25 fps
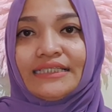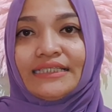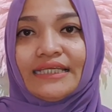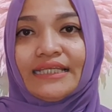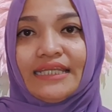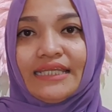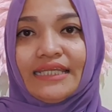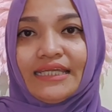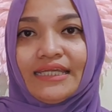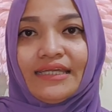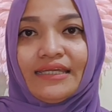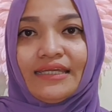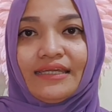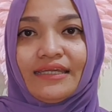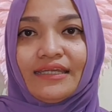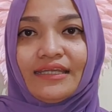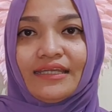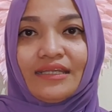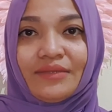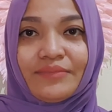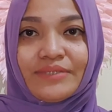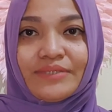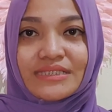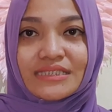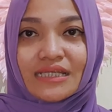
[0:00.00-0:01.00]
jadi
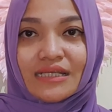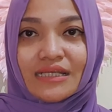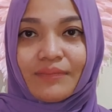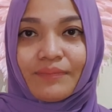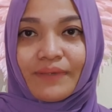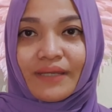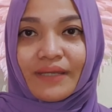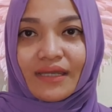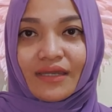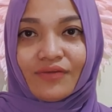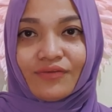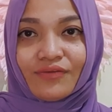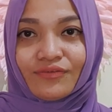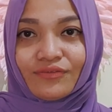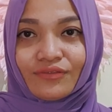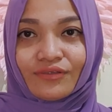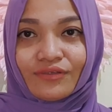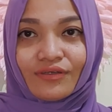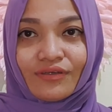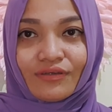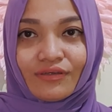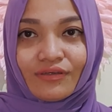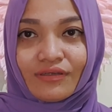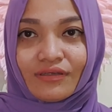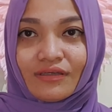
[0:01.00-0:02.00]
ini bisa dipakai
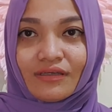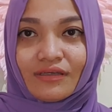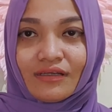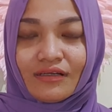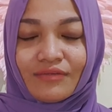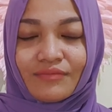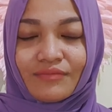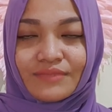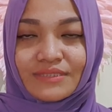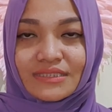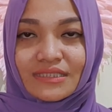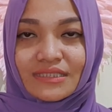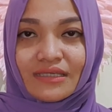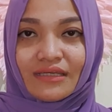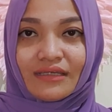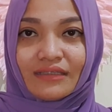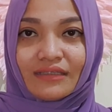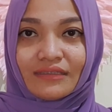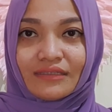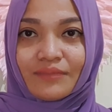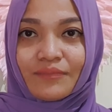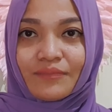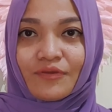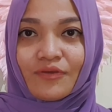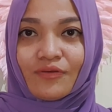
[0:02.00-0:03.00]
untuk kalau misalnya
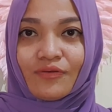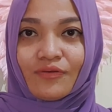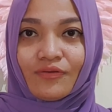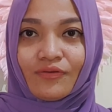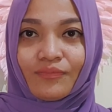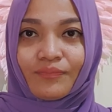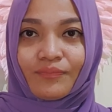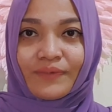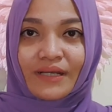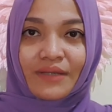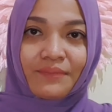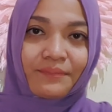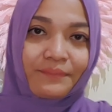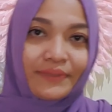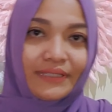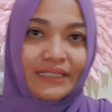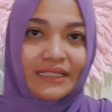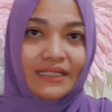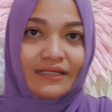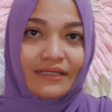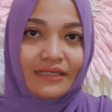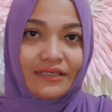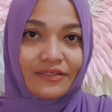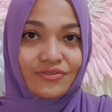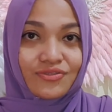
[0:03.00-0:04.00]
kita mau
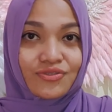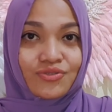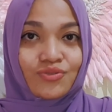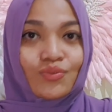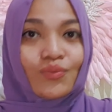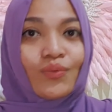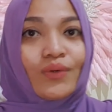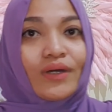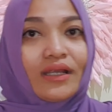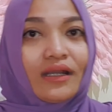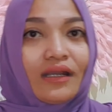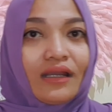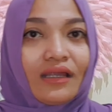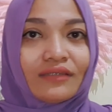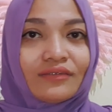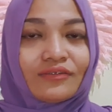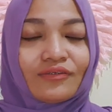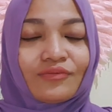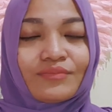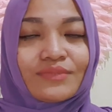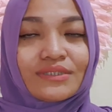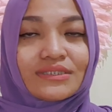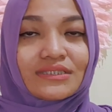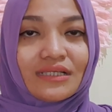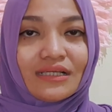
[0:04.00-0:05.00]
penampilan casual
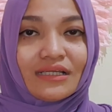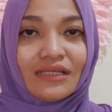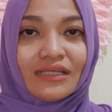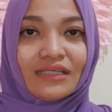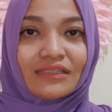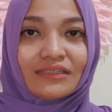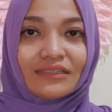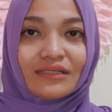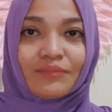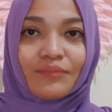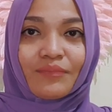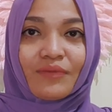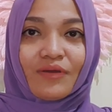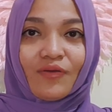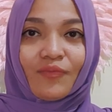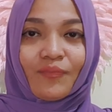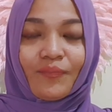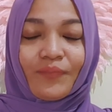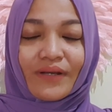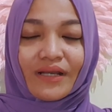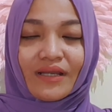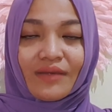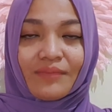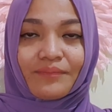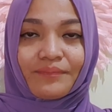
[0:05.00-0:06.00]
atau misalnya kita mau
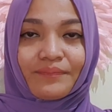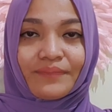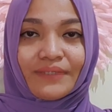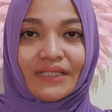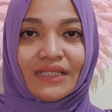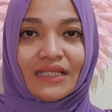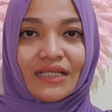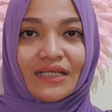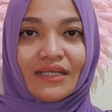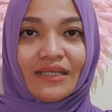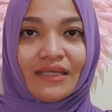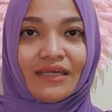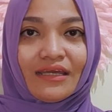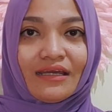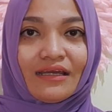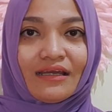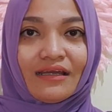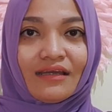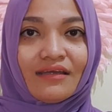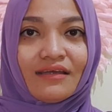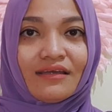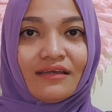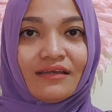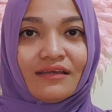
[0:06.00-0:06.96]
penampilan yang